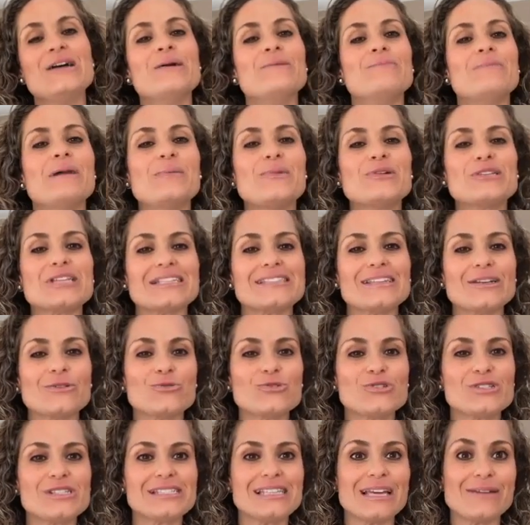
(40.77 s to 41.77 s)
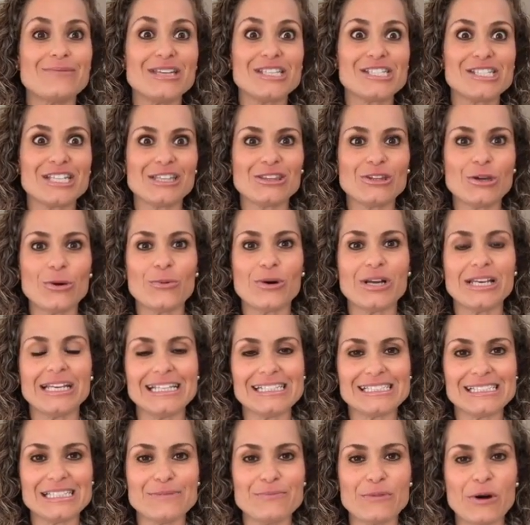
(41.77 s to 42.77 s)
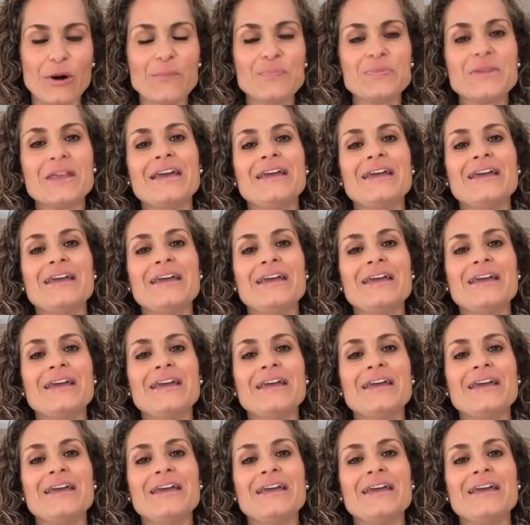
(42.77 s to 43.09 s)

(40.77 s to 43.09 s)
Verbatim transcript: Vamos a hacer un cevichito buenísimo.